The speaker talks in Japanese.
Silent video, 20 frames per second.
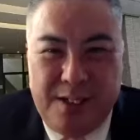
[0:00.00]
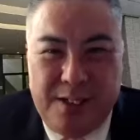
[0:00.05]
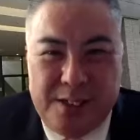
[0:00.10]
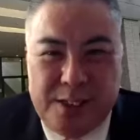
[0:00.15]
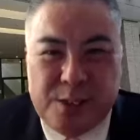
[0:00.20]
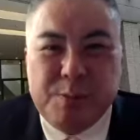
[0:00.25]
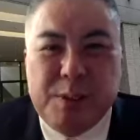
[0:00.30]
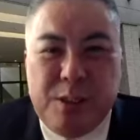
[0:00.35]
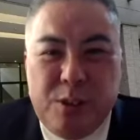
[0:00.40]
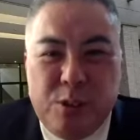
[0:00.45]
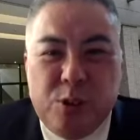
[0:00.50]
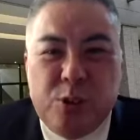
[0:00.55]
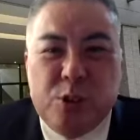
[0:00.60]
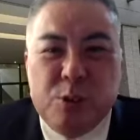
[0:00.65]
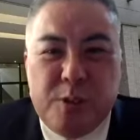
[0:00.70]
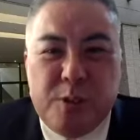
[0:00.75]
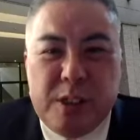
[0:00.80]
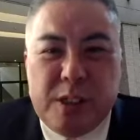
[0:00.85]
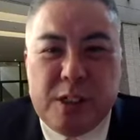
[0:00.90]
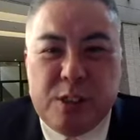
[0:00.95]
つまり、頼
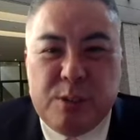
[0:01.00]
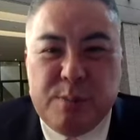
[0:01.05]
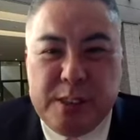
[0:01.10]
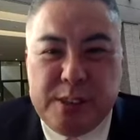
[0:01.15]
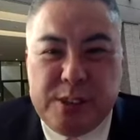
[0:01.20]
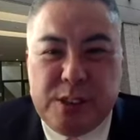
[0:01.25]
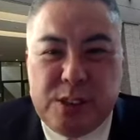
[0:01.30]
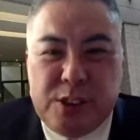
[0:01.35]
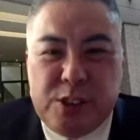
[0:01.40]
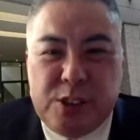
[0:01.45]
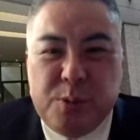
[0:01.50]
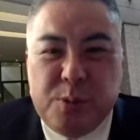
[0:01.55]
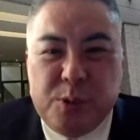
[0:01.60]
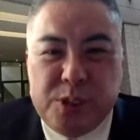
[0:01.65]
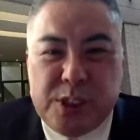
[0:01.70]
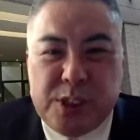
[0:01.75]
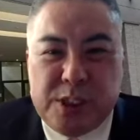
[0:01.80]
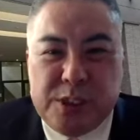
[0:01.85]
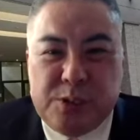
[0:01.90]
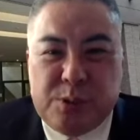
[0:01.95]
朝は落馬して死亡
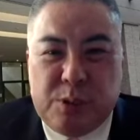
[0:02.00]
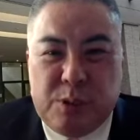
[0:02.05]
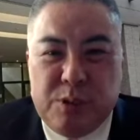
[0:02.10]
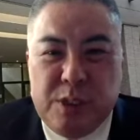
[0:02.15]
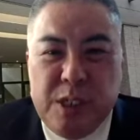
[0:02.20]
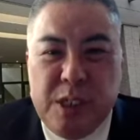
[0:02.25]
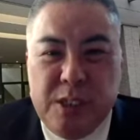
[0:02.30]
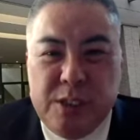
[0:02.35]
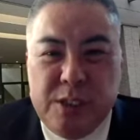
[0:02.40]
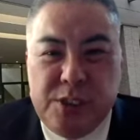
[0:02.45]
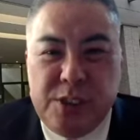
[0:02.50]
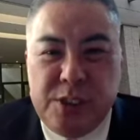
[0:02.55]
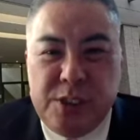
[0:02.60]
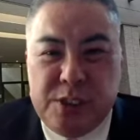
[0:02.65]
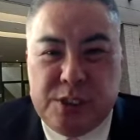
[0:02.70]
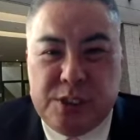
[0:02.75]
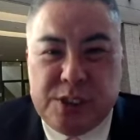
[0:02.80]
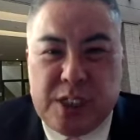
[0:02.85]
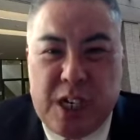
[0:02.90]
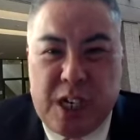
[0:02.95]
したしという事
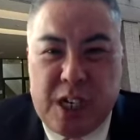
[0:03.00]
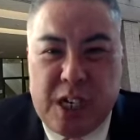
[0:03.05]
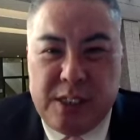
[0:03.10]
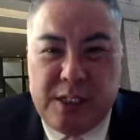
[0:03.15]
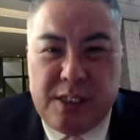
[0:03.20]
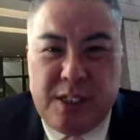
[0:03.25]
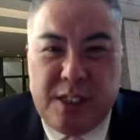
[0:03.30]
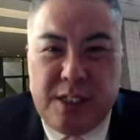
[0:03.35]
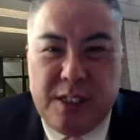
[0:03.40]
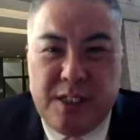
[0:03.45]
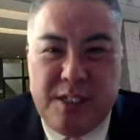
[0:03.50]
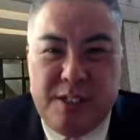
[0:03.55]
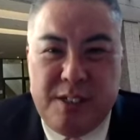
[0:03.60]
実しか書いてない。